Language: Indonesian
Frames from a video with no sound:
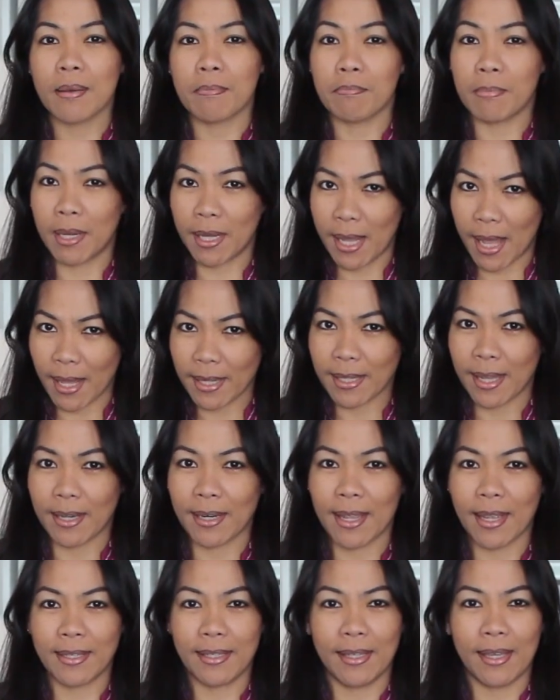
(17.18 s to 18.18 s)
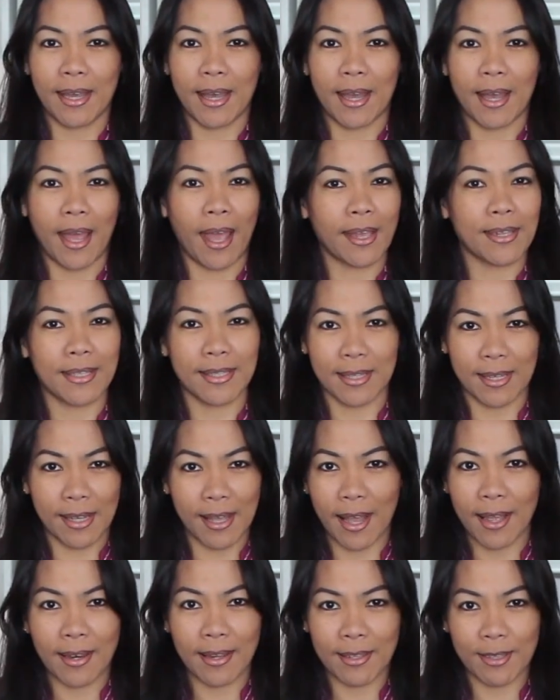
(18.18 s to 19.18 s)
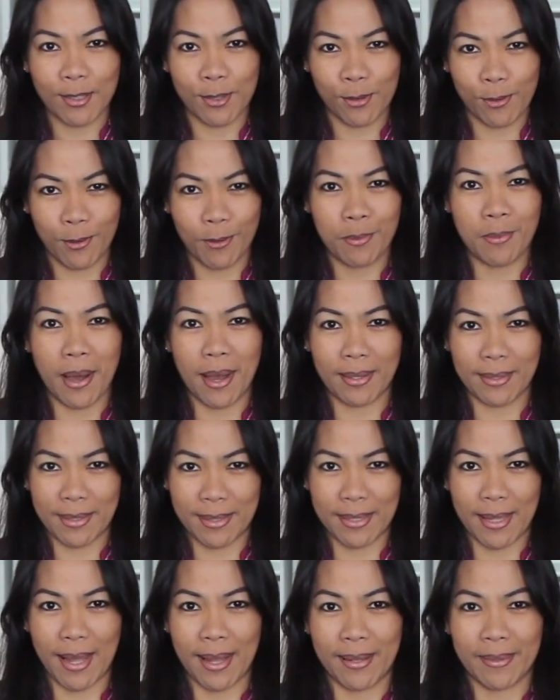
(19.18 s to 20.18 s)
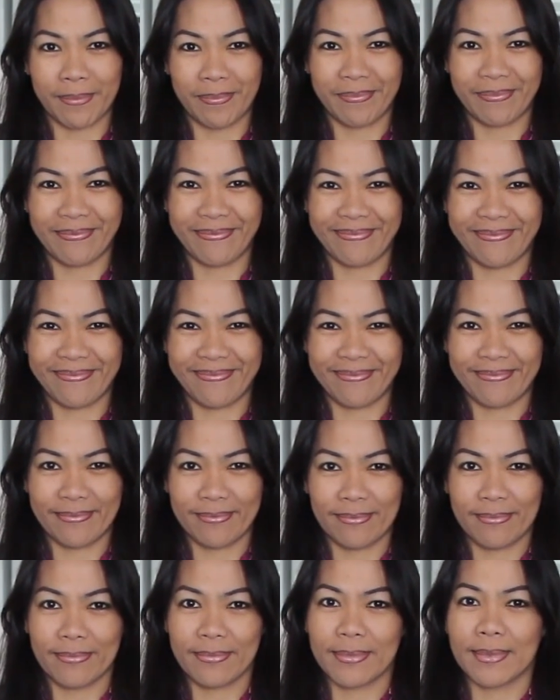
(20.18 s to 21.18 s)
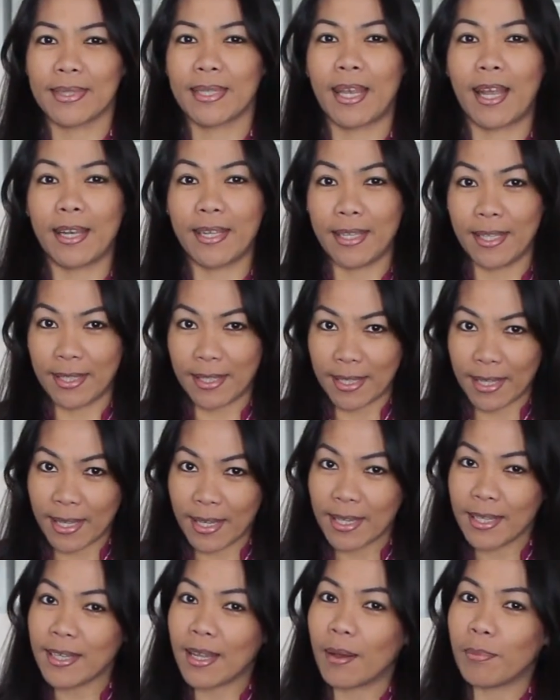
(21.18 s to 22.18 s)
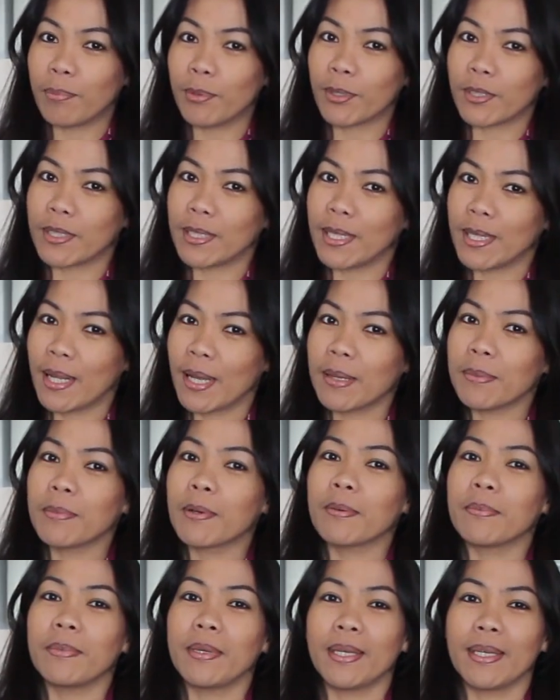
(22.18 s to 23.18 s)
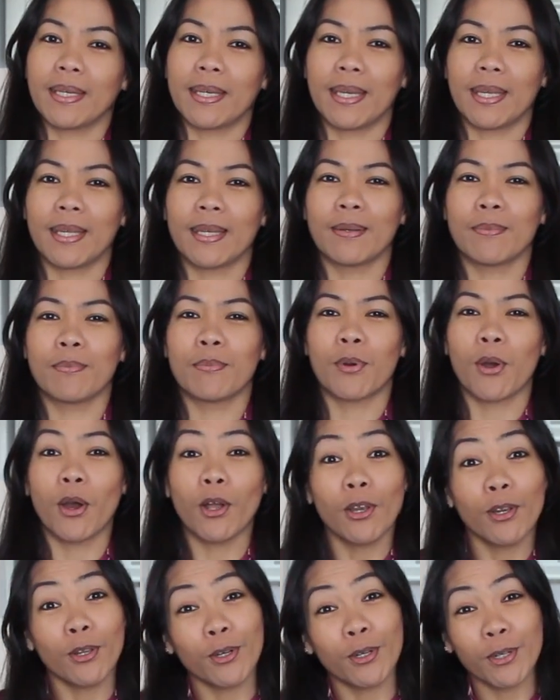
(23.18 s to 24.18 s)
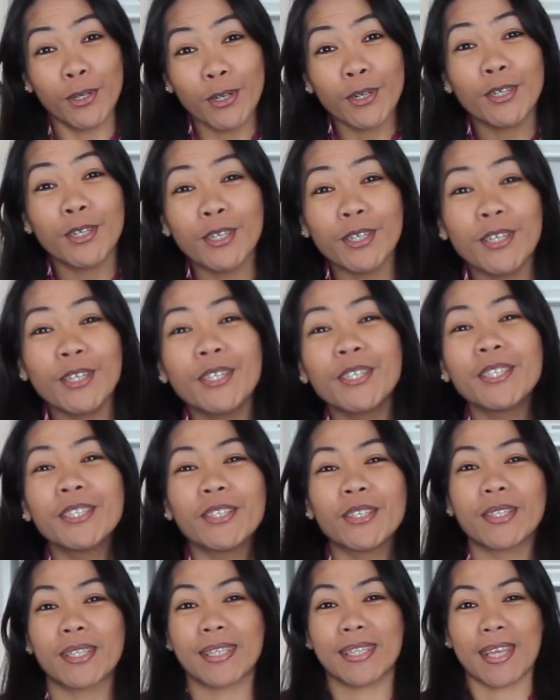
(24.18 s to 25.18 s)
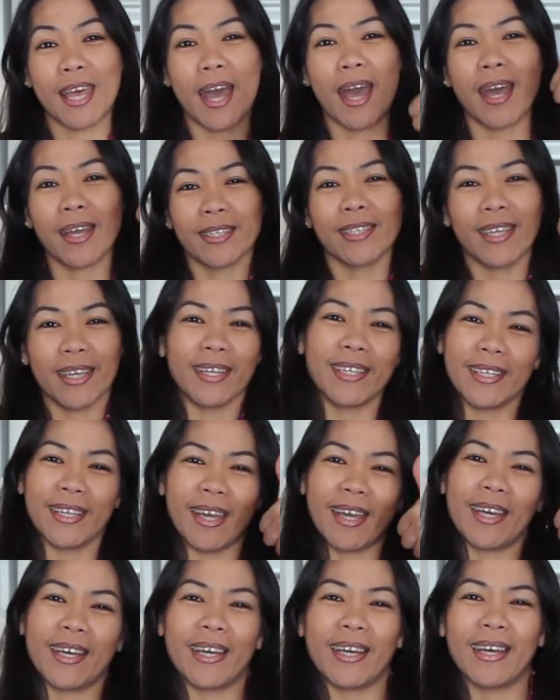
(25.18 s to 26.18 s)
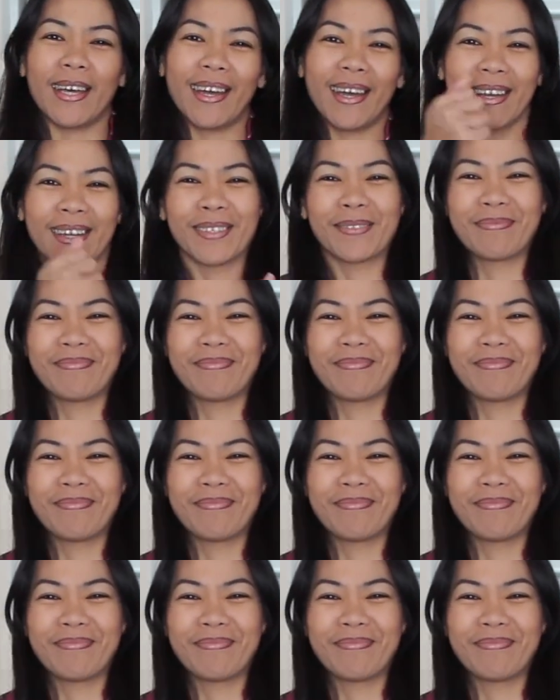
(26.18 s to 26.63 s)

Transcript: megahkanlah dia, hai segala suku bangsa. Kali ini Dapur Dina mau bikin bolu kukus. Akhirnya!